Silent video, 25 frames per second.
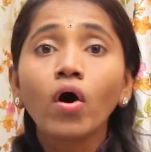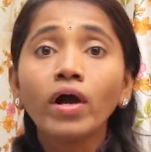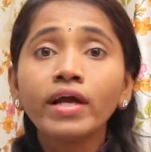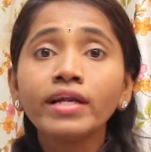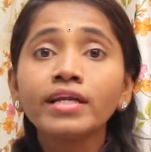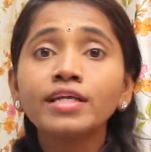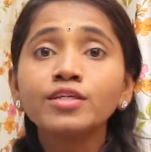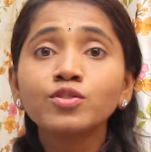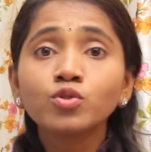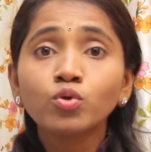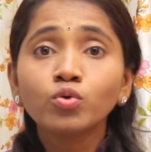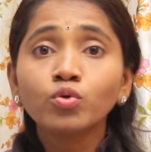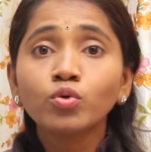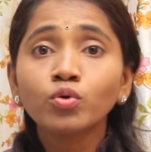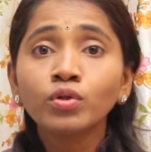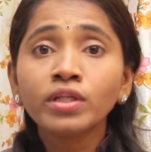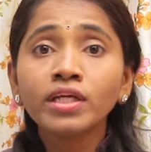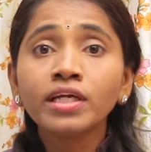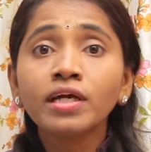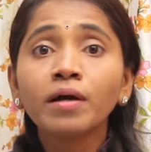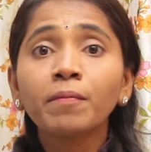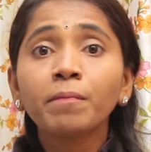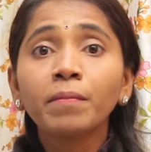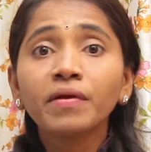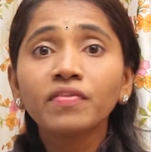ఆయిల్నెస్ ఉంటుంది
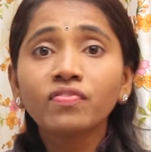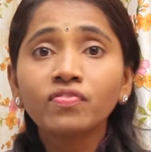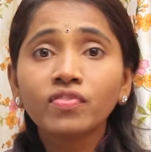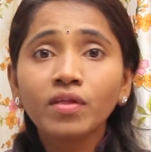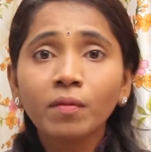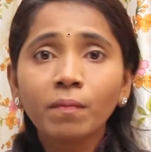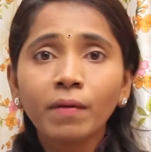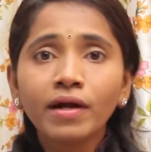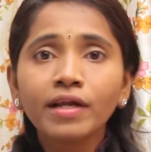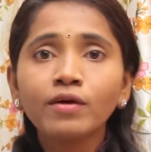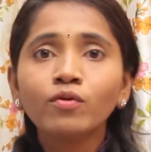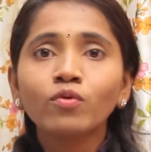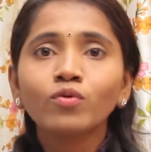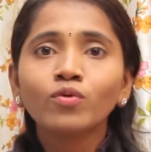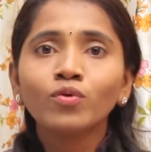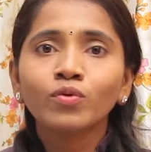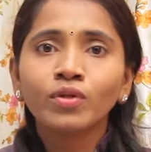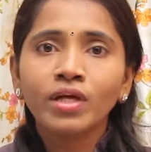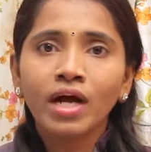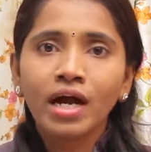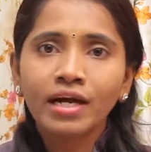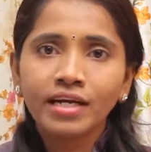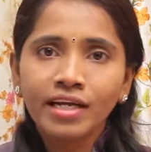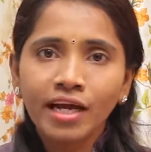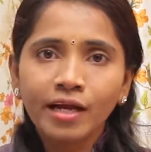ఇంకా బెత్తపడి
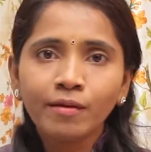ఉంటుంది ఆ